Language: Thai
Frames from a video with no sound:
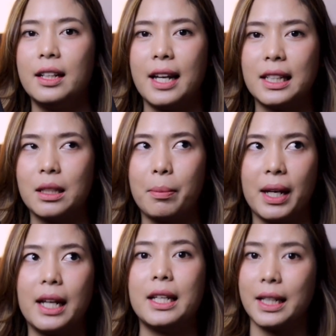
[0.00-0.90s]
น่าจะ
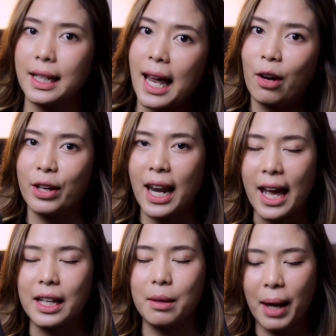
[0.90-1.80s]
เป็นอาทิตย์ที่แล้วเนี่ย
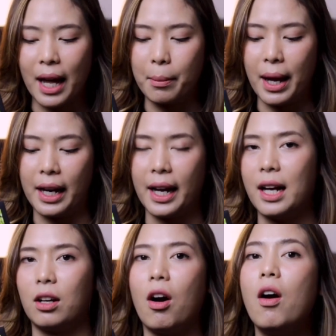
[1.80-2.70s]
แหละที่ผ่านมานะ
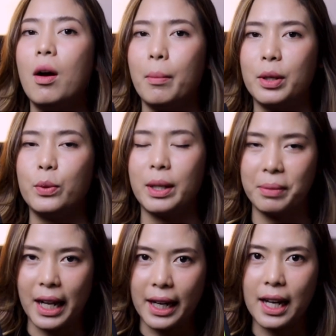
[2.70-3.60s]
คะก็ไปดูคลิ
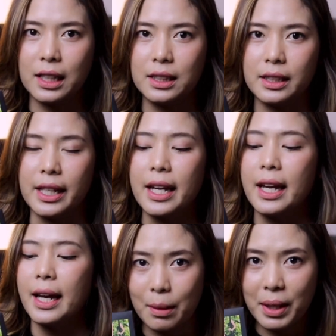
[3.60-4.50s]
ปนั้นได้เลย
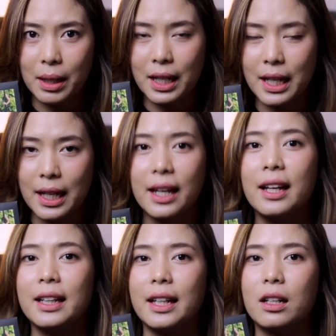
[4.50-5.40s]
อี พี นี้
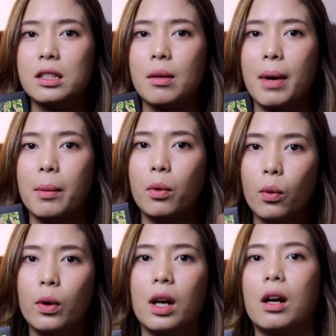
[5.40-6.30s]
ติ๊กก็จะมา
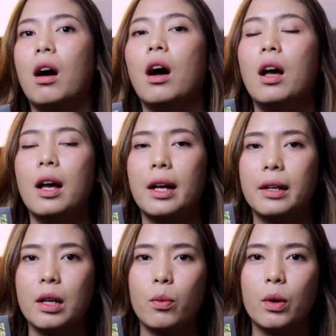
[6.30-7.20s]
พูดแล้วก็
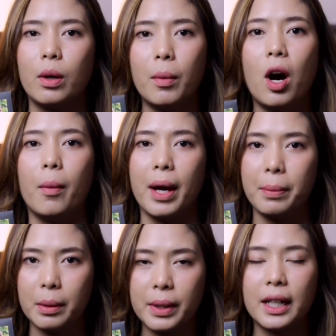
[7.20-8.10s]
รีวิวน้ำหอม
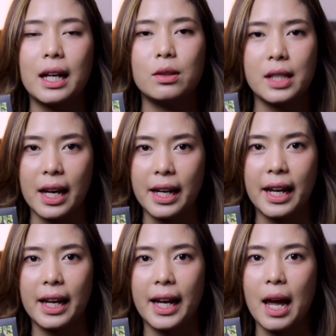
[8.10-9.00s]
ให้เพื่อนๆเข้าใจ
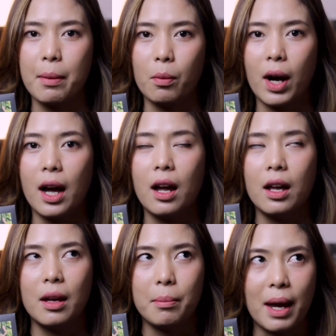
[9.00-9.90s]
ได้ง่ายๆแบบว่า
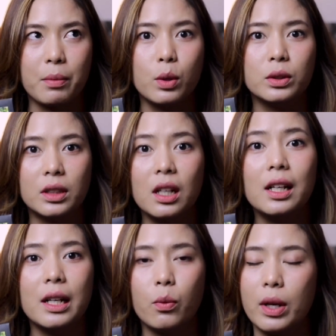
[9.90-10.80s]
แบบ user
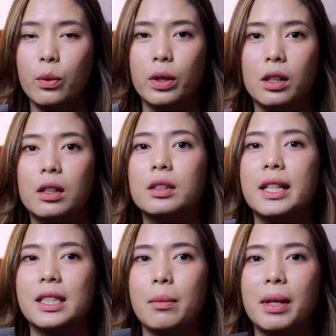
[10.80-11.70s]
review เนอะ
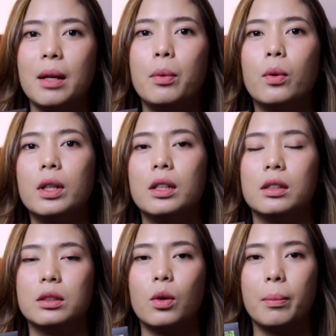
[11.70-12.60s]
ติ๊กจะไม่ได้พูดถึ
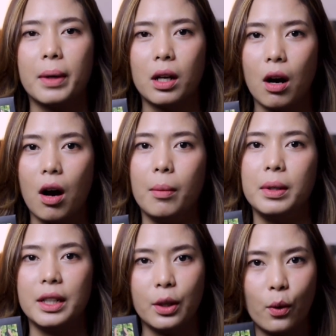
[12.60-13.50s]
งส่วนประกอบ
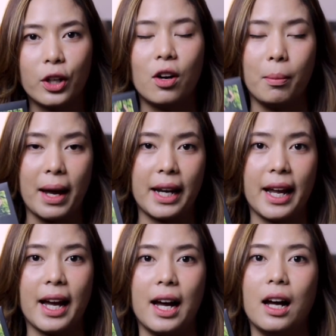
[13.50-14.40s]
หรือโน้ตของมัน
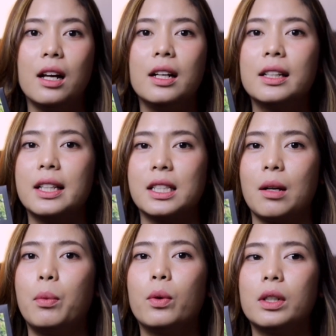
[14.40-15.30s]
นะคะติ๊ก
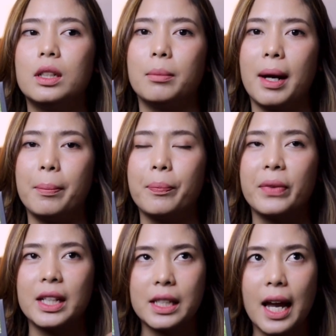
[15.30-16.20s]
จะพูดถึงแบบ
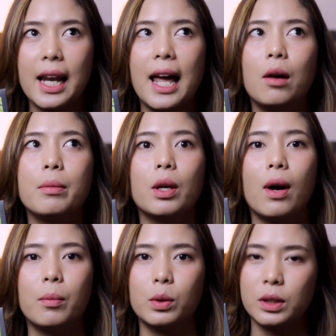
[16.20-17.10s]
ใช้แล้วมี
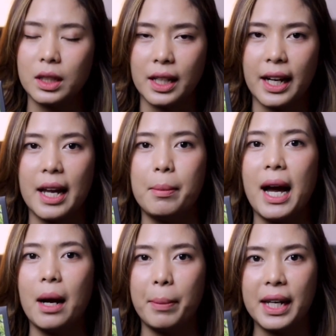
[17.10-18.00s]
ความรู้สึกยังไง
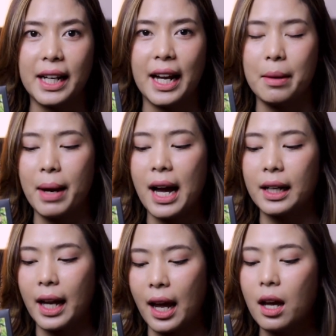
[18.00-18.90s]
บ้างเป็นยังไงบ้า
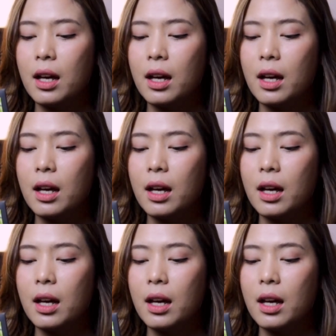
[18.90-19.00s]
งนะ